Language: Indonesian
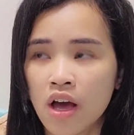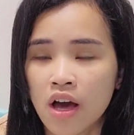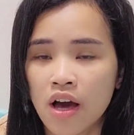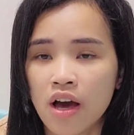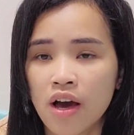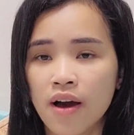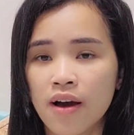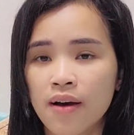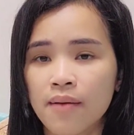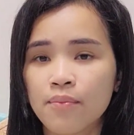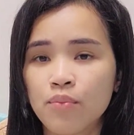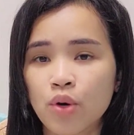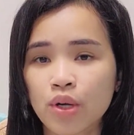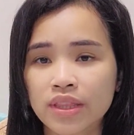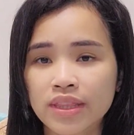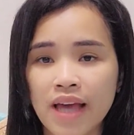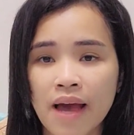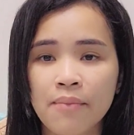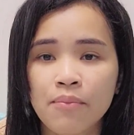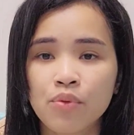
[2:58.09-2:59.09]
uh, buat
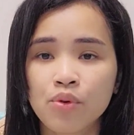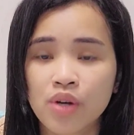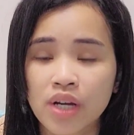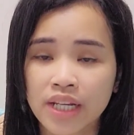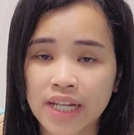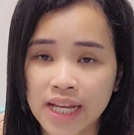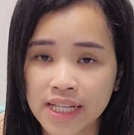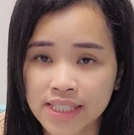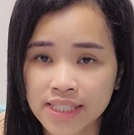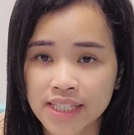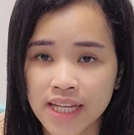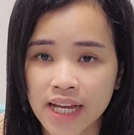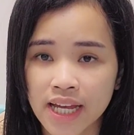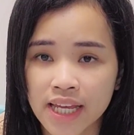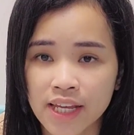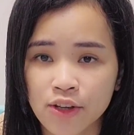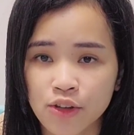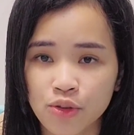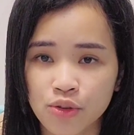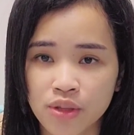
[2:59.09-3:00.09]
tabungan aja
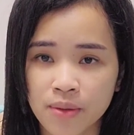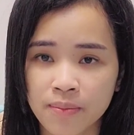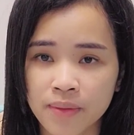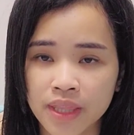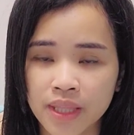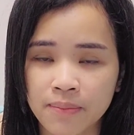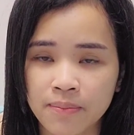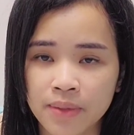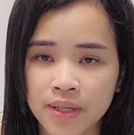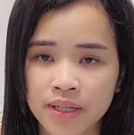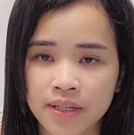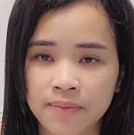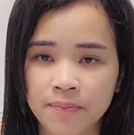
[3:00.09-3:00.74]
kayak gitu teman-teman